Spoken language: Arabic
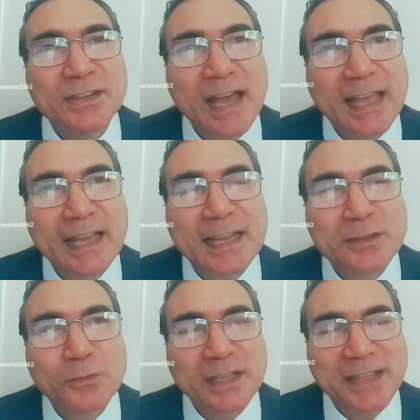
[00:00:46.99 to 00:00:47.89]

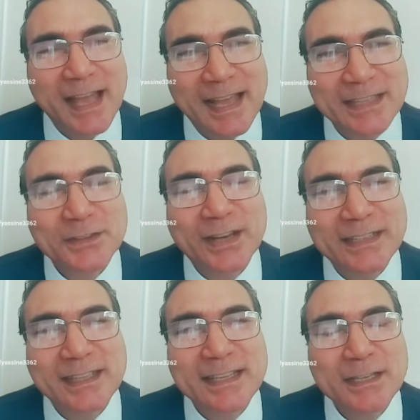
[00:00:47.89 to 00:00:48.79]
دخلت
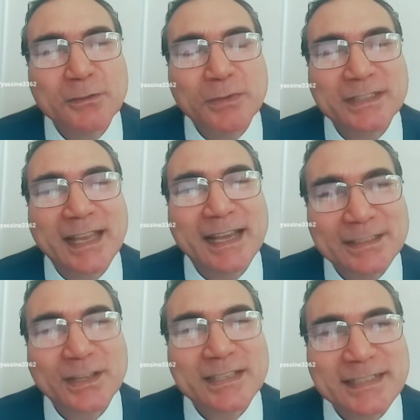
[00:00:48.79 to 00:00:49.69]
وتغطرت
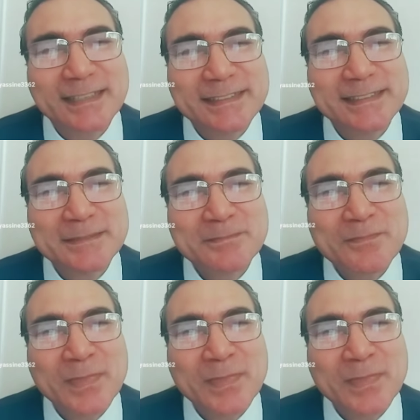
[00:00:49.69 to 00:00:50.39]
وتغطرست